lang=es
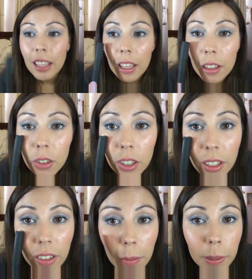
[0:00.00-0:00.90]
Que yo que
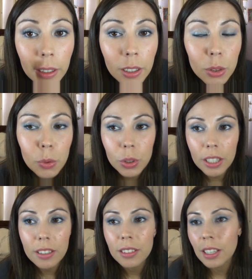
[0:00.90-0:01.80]
tengo las pestañas
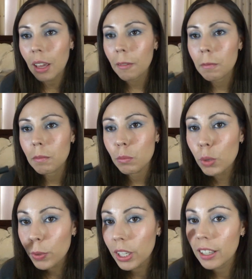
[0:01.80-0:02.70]
chuzas y
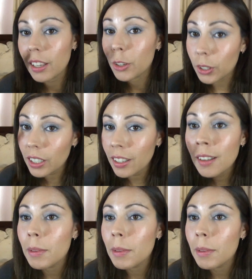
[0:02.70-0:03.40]
muy poquitas y cortitas,